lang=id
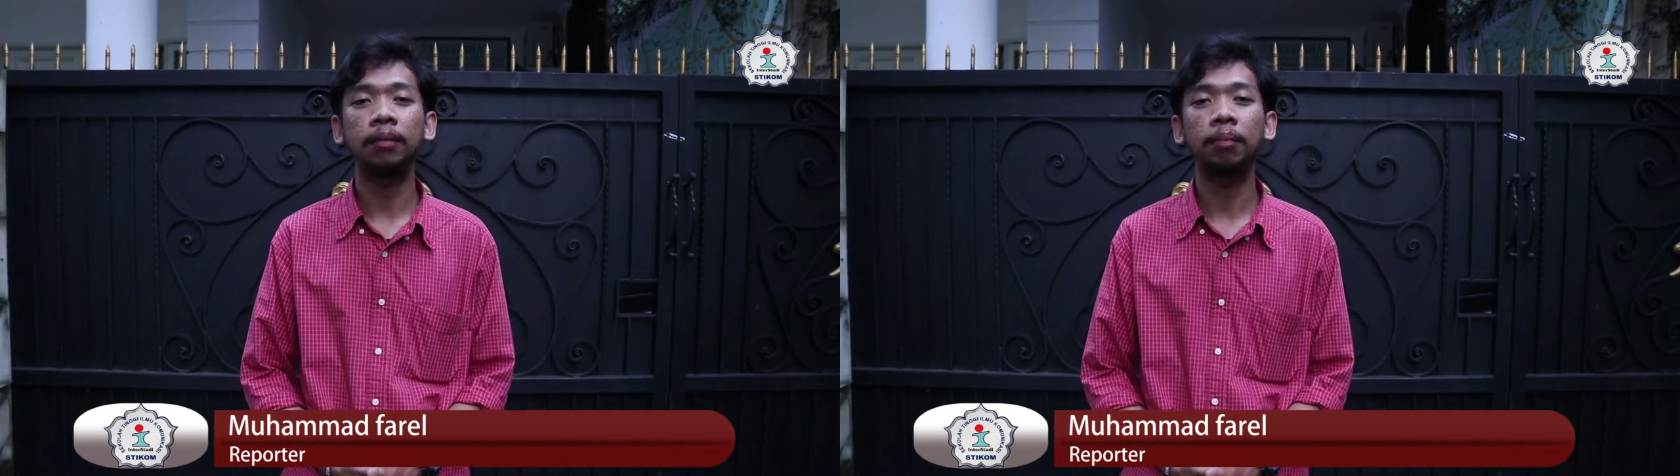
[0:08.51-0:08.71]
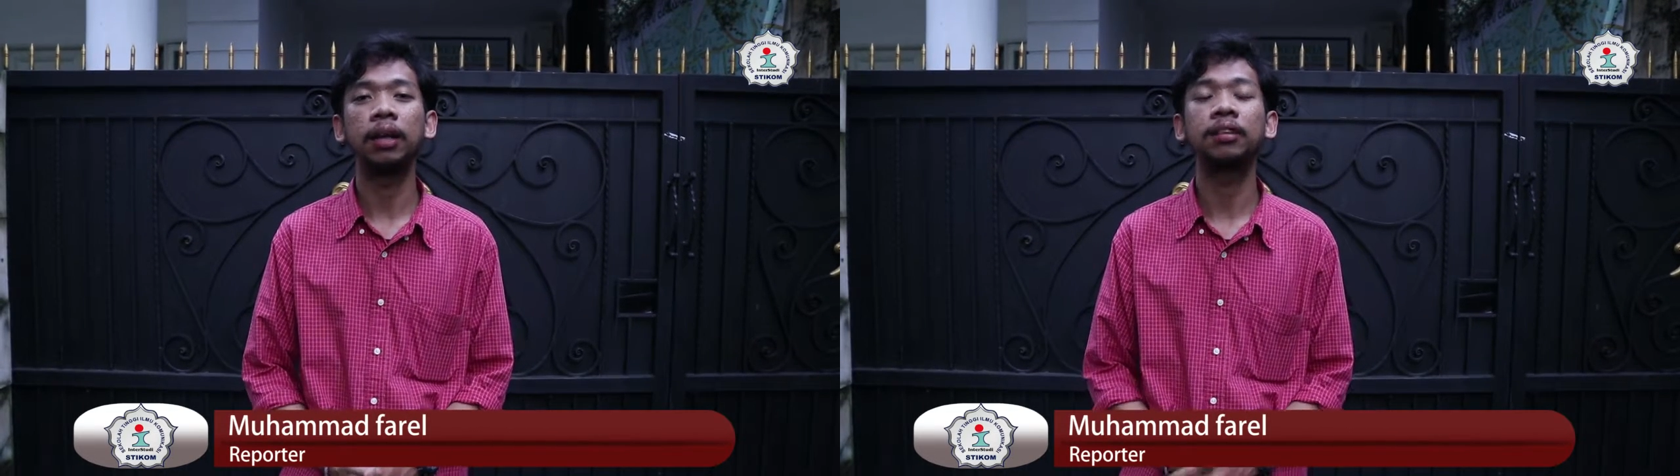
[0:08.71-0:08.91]

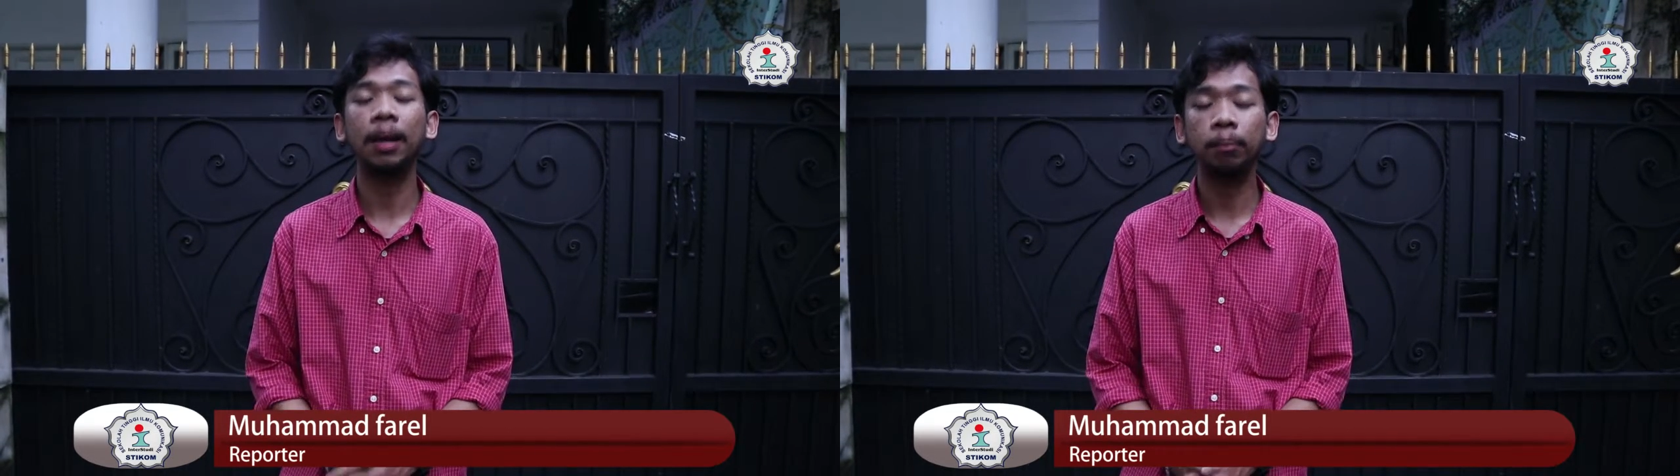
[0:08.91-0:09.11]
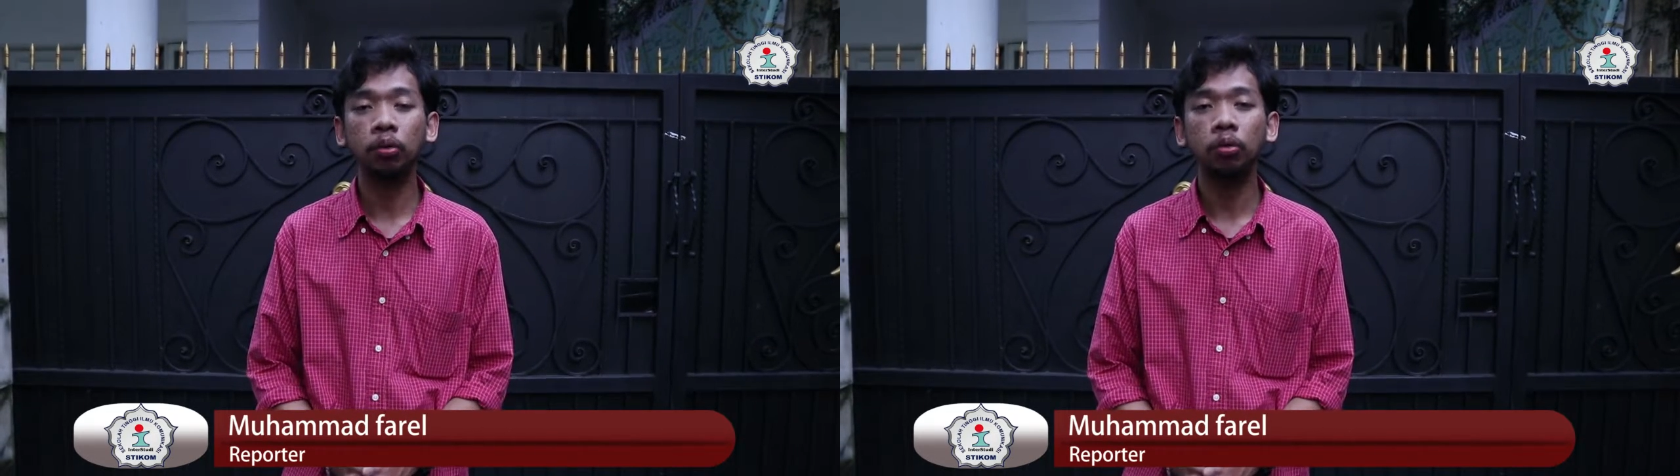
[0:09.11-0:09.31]
pada
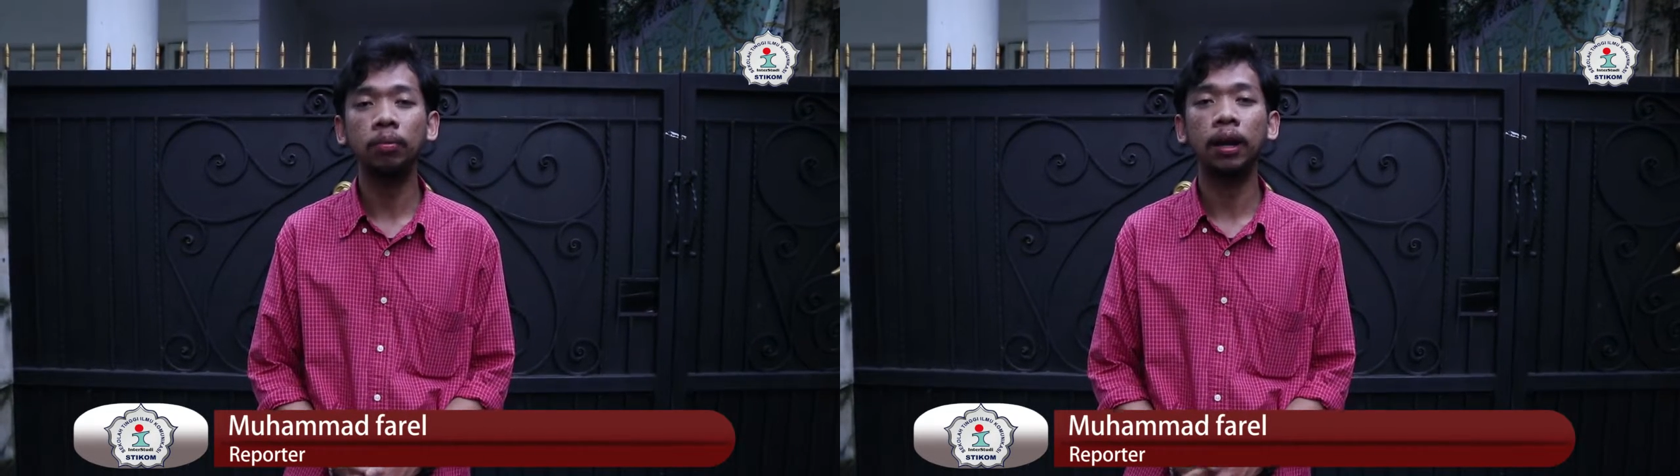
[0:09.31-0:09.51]
Sabtu